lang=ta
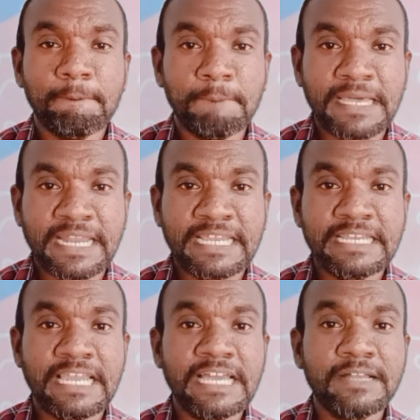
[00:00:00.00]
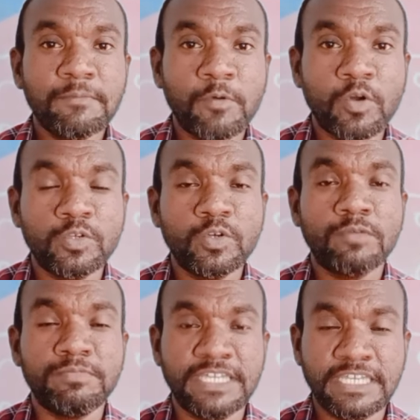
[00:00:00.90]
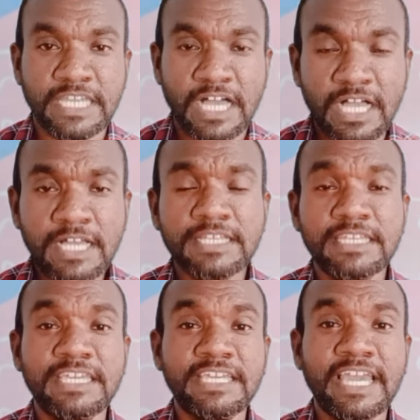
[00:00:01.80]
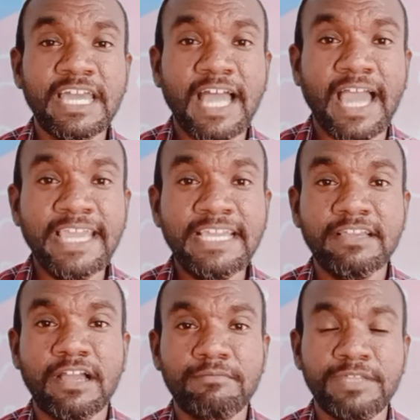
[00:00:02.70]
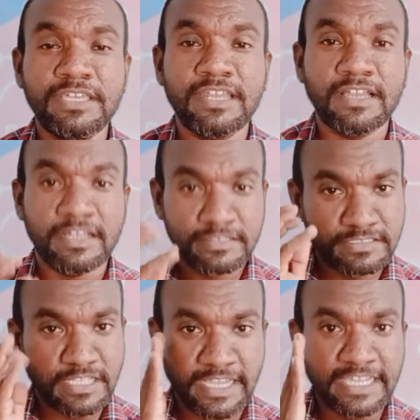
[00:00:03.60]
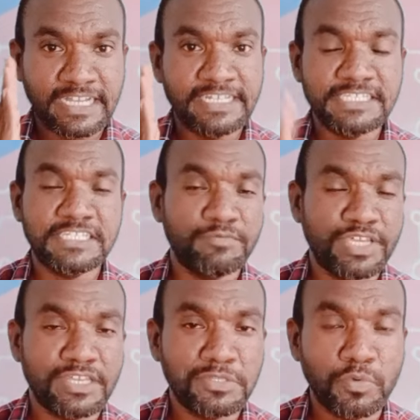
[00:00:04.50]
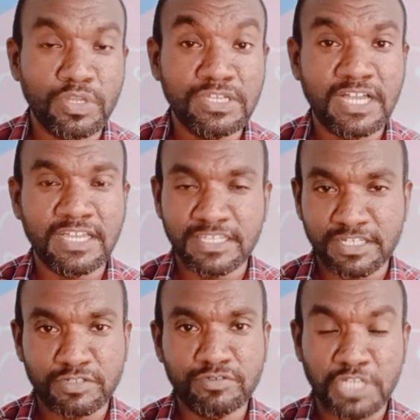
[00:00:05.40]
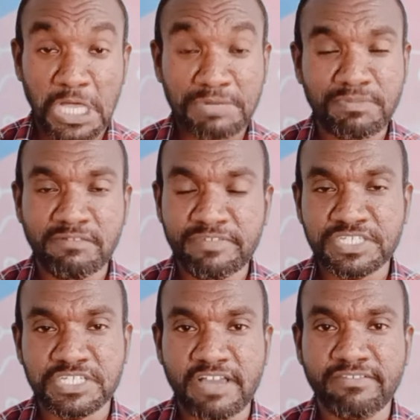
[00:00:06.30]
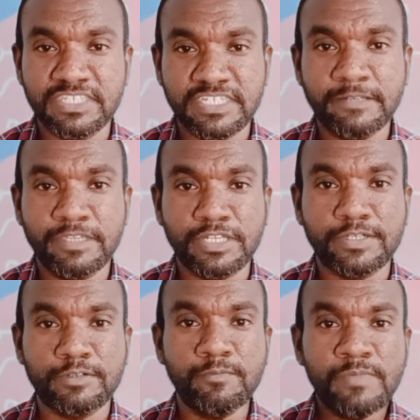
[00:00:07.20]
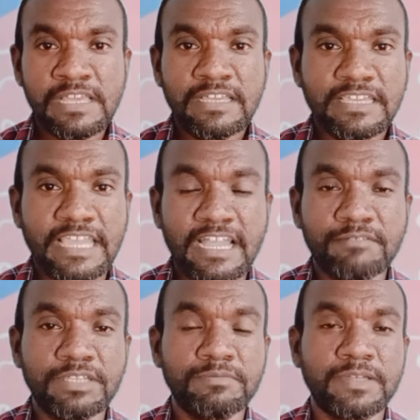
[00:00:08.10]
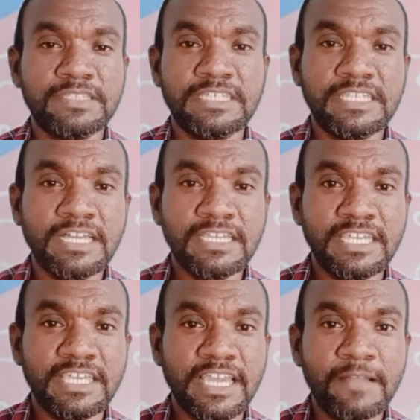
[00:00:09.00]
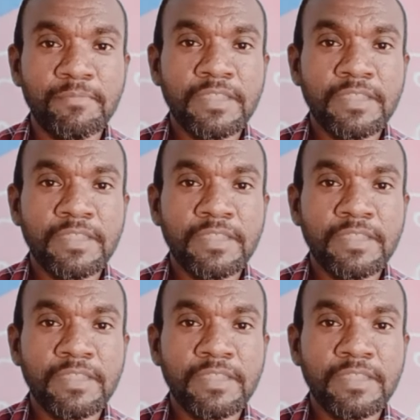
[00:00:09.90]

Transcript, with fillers: மெரைனில் போகணும் அப்படின்னா நீங்கள் ஐ அப்படிங்கிற ஐ கண்டிஷன் அப்படிங்கிறது ஒழுங்காக இருக்கணும் நார்மல் விஷனாக வந்துட்டு இருக்கணும் ஏன் அப்படின்னு பார்த்தீங்கன்னா நீங்கள்